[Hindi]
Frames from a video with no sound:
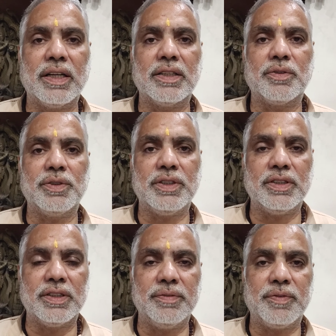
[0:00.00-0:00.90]
का तो कोई
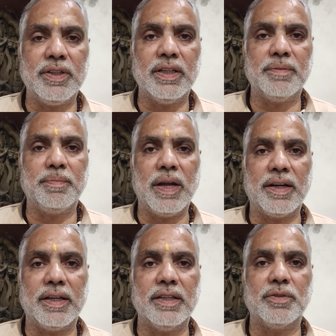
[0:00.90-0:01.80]
चीज़ गिफ्टेड है
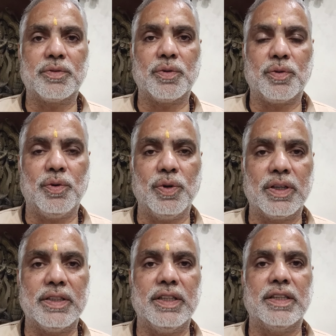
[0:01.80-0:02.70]
पैक्ड है तो उसको खोल
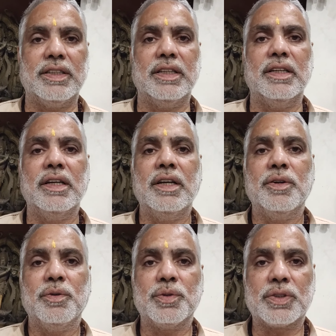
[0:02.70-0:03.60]
के देखिए
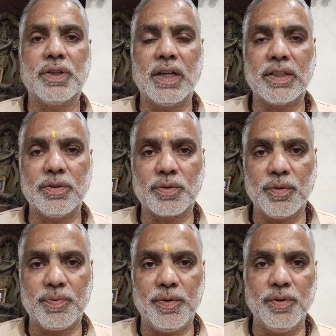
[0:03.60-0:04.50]
उसके कहे तो उसको
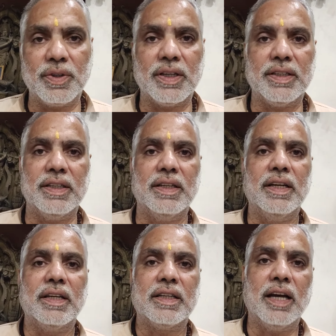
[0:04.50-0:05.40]
फ़ोन करिए
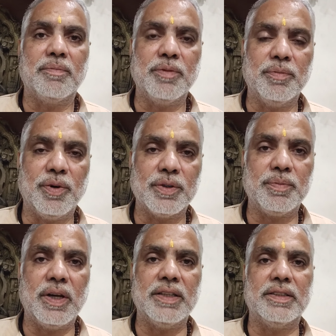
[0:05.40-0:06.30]
कि आपने बहुत
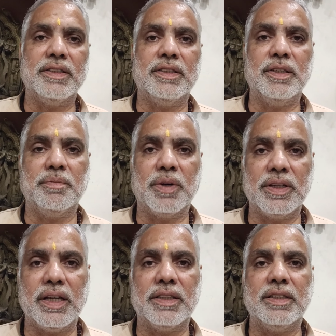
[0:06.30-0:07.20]
प्यारी चीज़ दी है
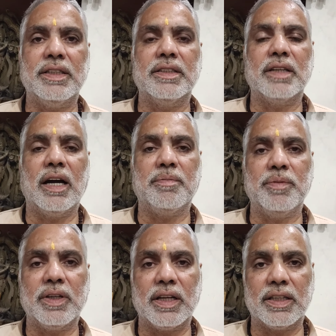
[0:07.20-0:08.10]
बढ़िया दी है
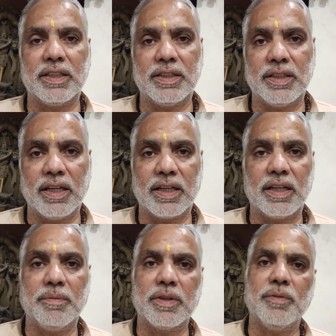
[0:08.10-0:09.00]
आपने क्या कहते इतना
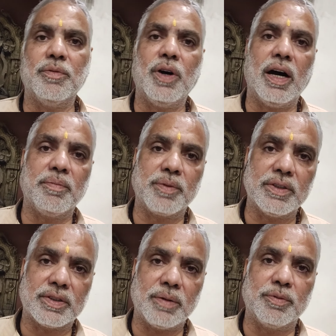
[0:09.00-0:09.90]
करा मतलब वो
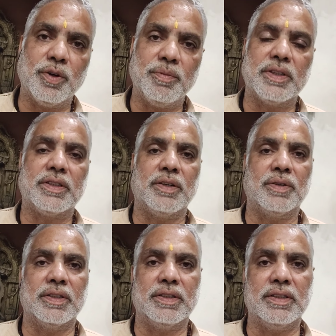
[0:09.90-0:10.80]
आपके शब्दों में अच्छा
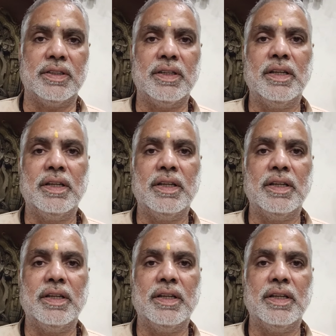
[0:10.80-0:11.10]
होना चाहिए